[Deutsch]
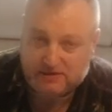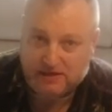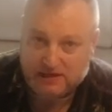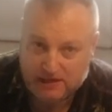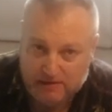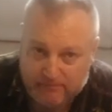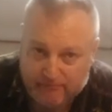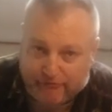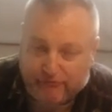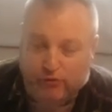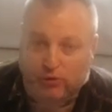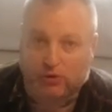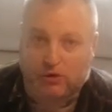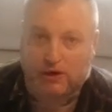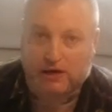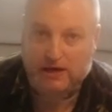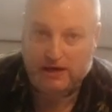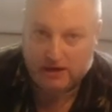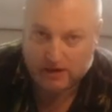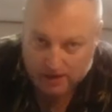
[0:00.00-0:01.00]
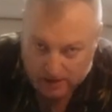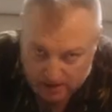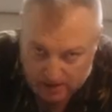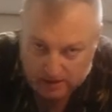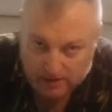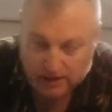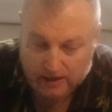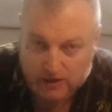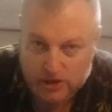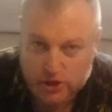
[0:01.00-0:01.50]
die Impfung
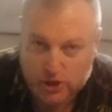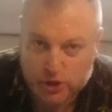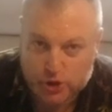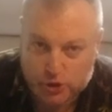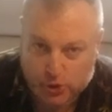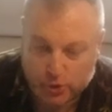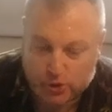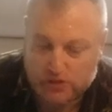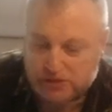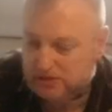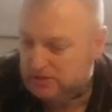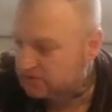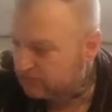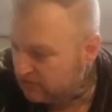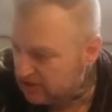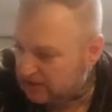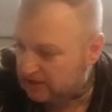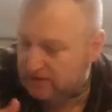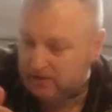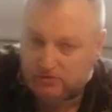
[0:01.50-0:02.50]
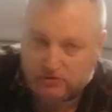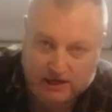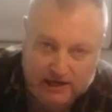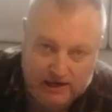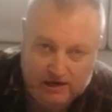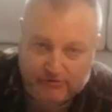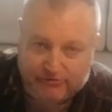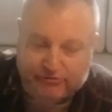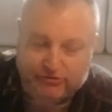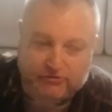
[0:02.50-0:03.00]
schützt, wirkt,
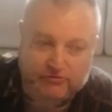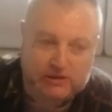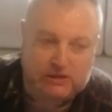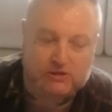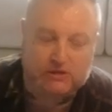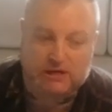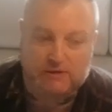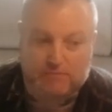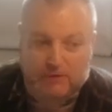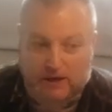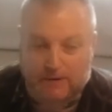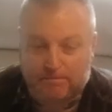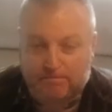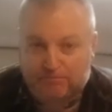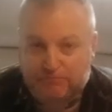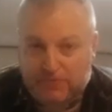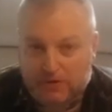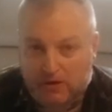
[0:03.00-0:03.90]
hilft, wie auch immer.